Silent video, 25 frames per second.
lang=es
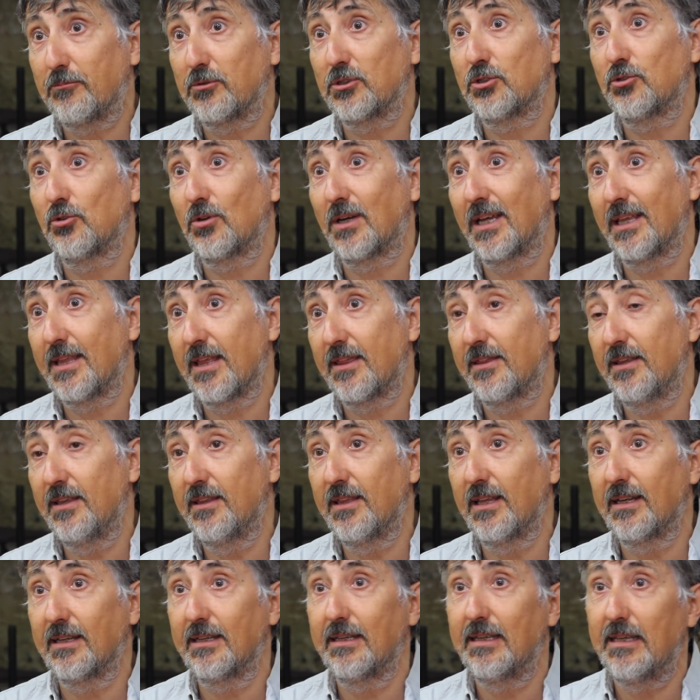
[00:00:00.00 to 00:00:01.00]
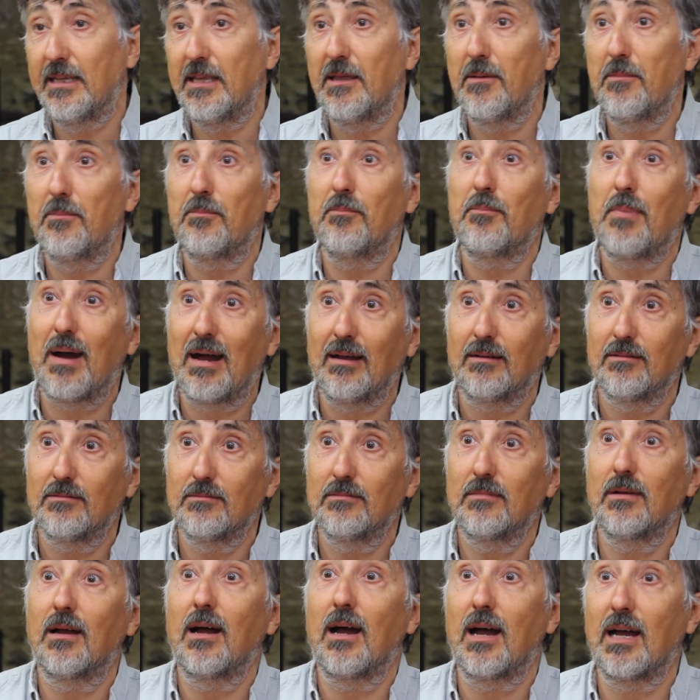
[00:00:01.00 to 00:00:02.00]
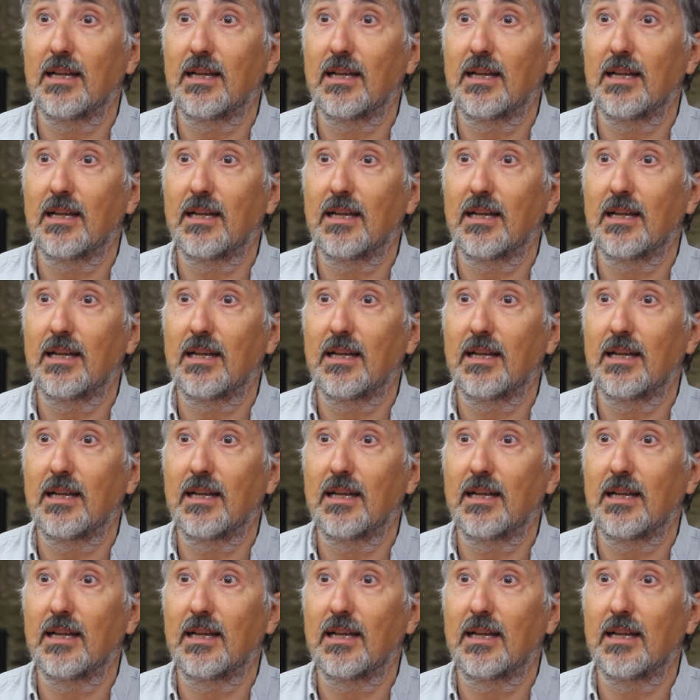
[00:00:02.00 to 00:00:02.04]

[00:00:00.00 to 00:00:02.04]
puesto que deciden quién va